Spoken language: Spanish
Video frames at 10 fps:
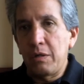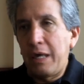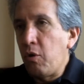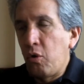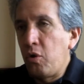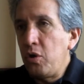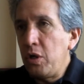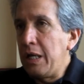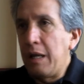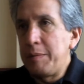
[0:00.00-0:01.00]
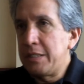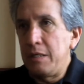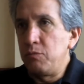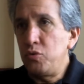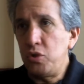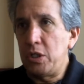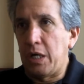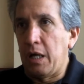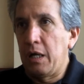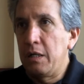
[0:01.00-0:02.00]
que hoy en la mesa de
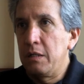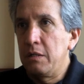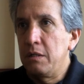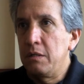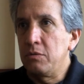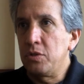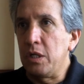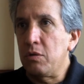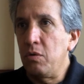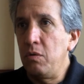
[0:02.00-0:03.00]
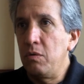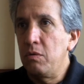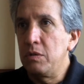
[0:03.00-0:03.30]
música, ¿no es cierto?